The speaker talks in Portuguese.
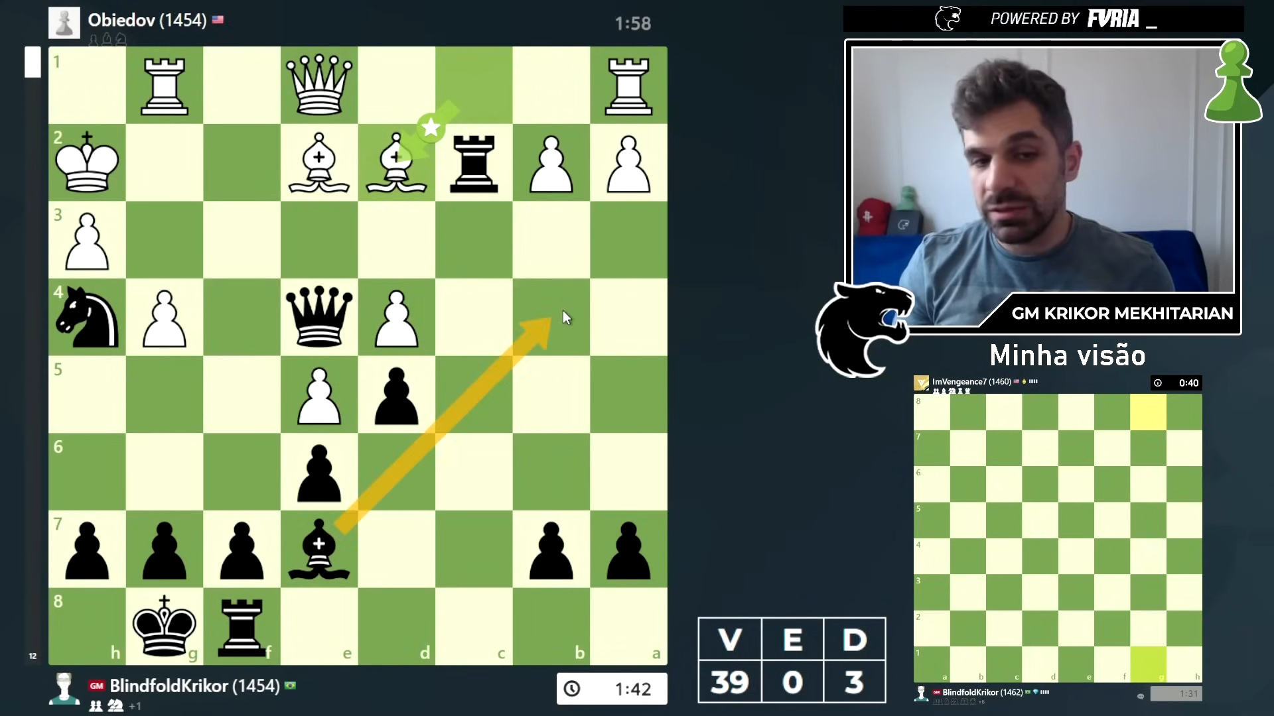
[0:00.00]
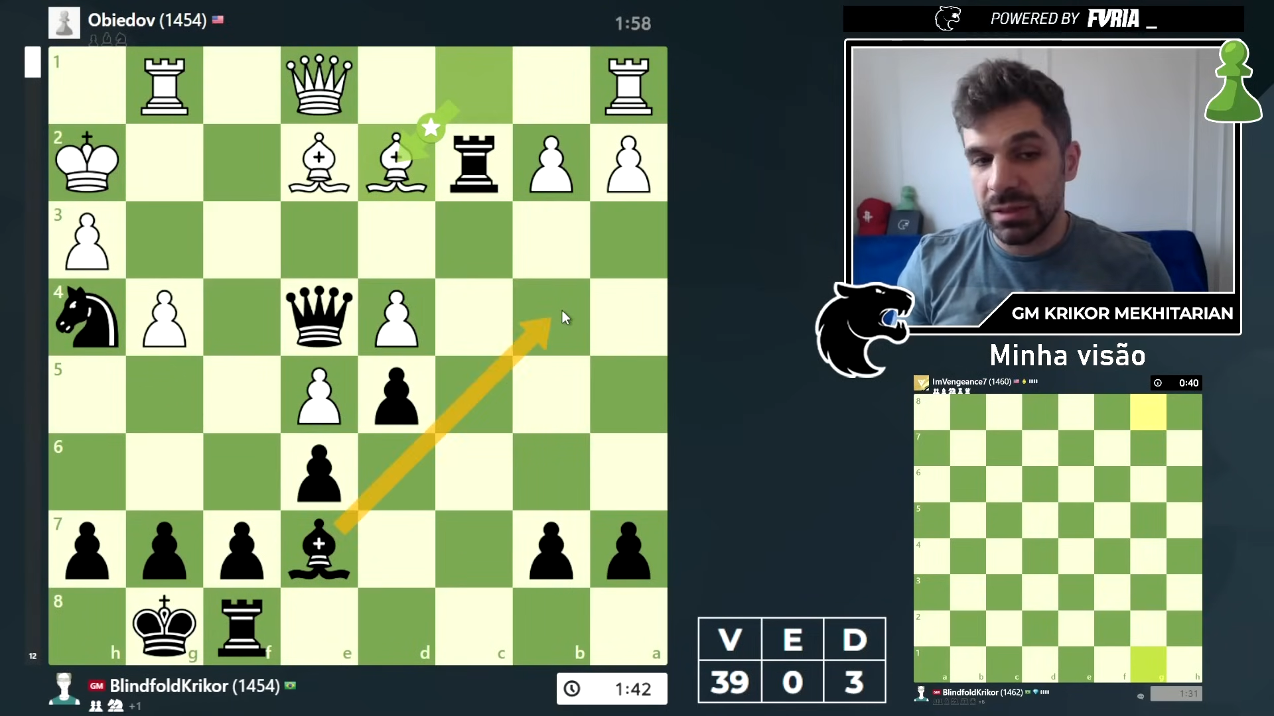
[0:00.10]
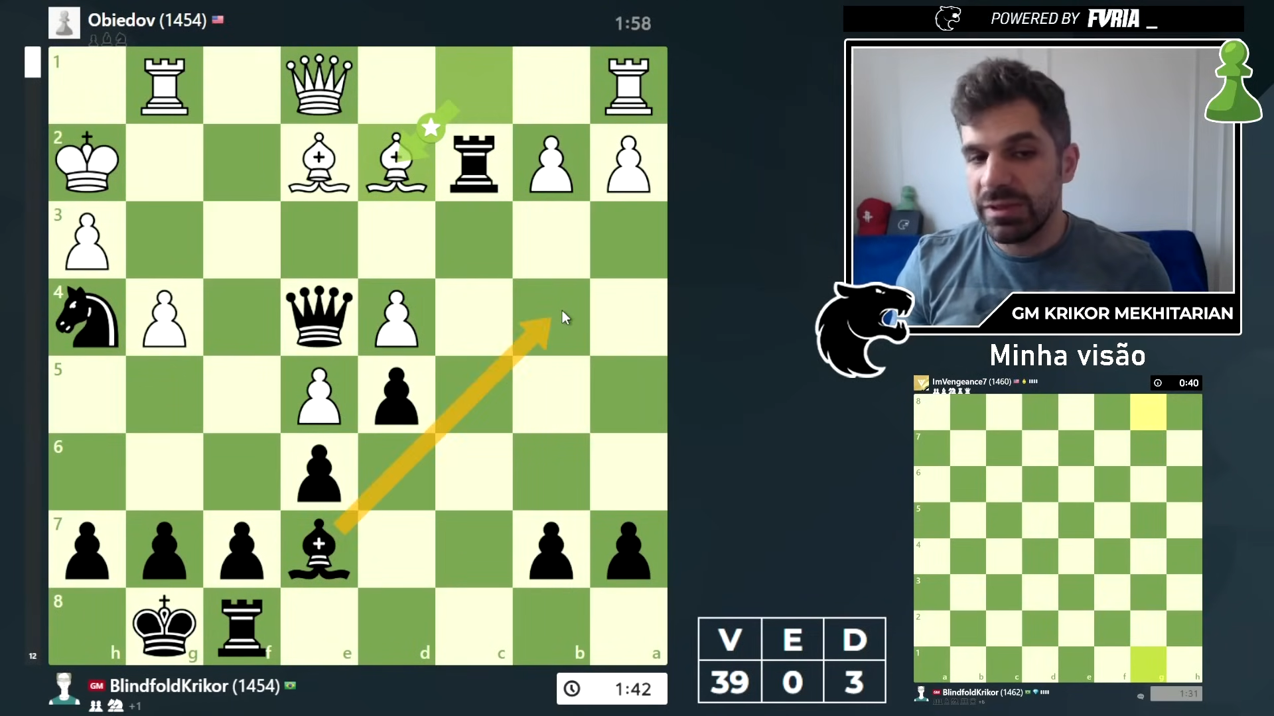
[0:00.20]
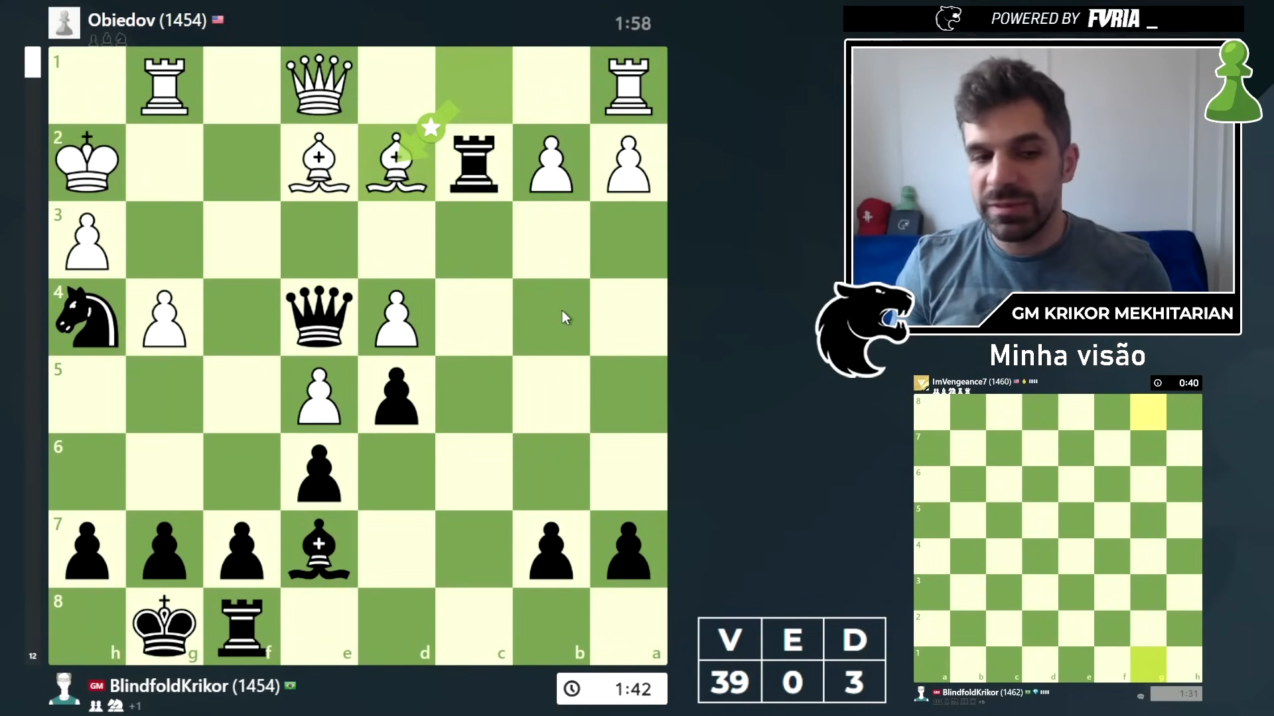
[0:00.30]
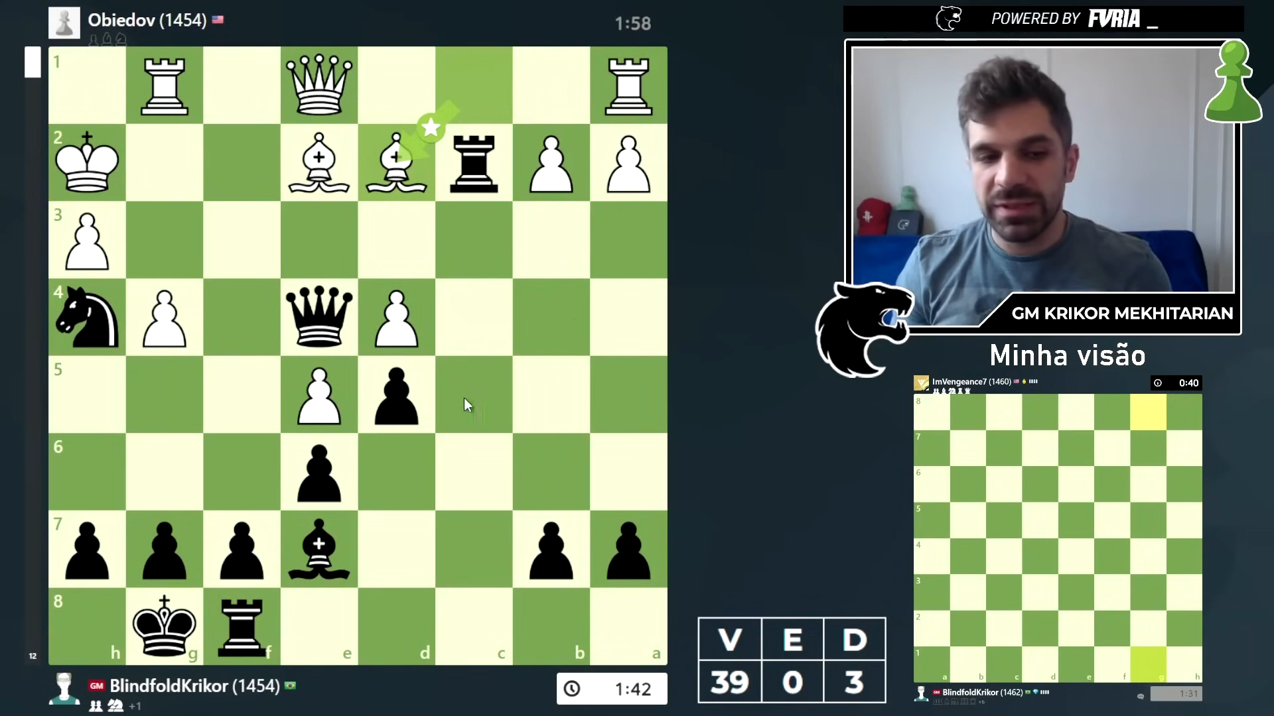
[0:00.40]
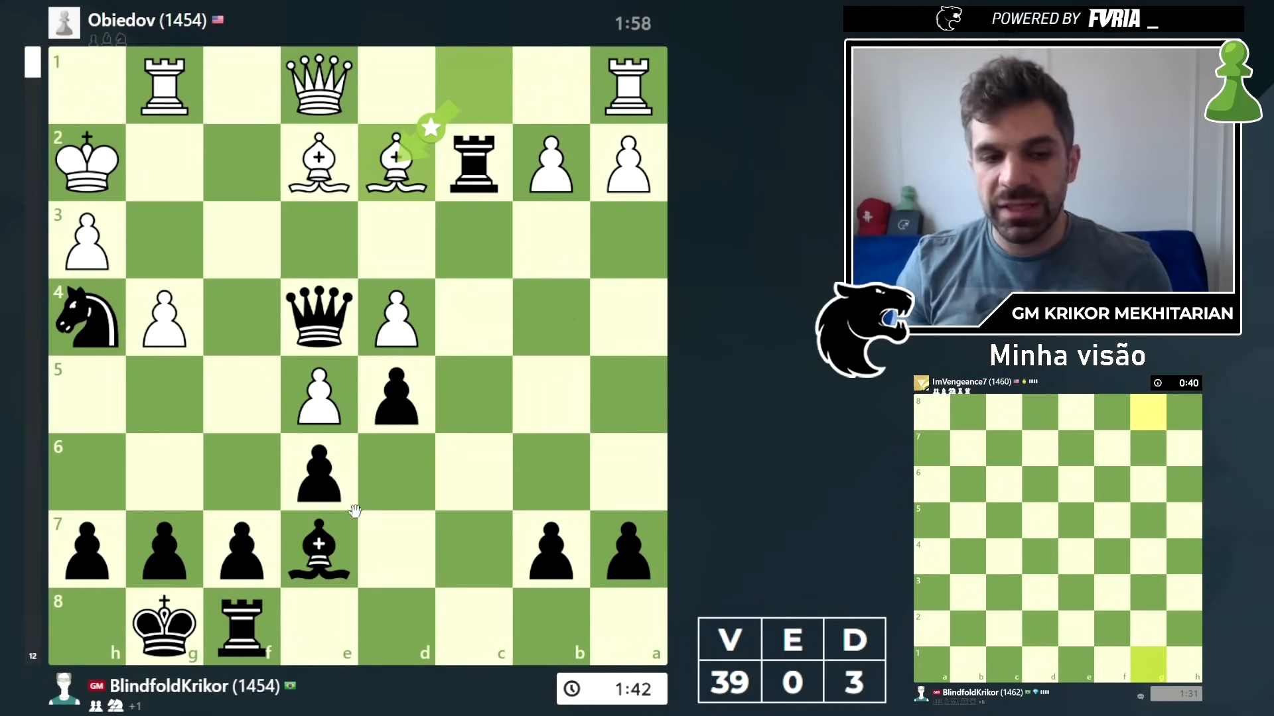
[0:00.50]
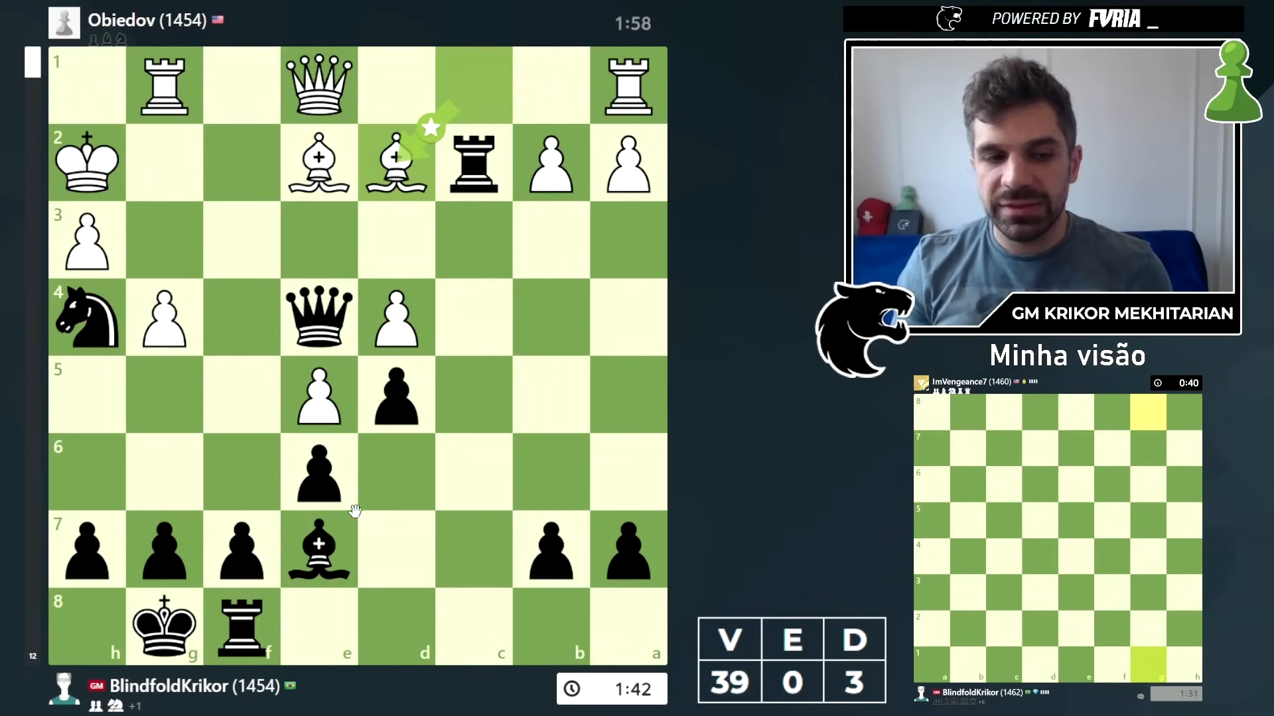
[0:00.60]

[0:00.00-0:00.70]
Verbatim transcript: com a mesma ideia.